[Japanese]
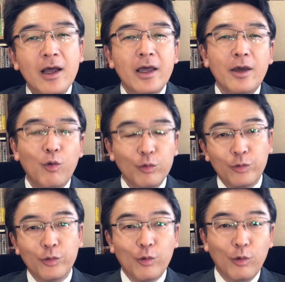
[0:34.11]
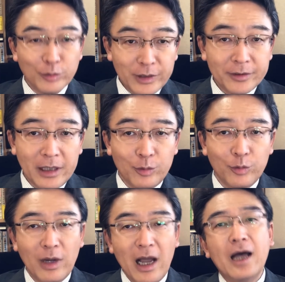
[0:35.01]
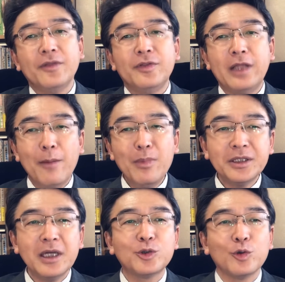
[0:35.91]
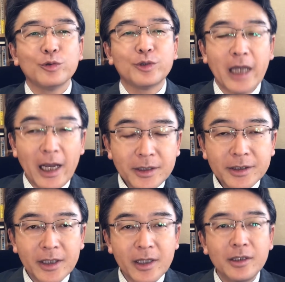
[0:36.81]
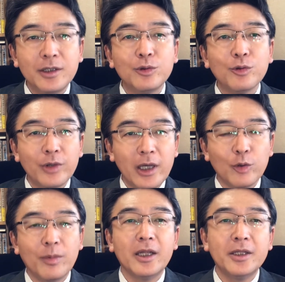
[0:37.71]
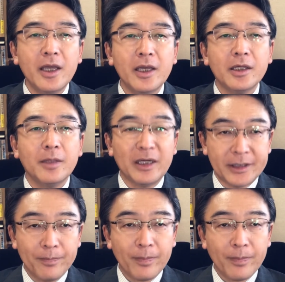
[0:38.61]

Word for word: ら、炎のコンサルタントとかダメ社長再生人とね呼ばれてきました。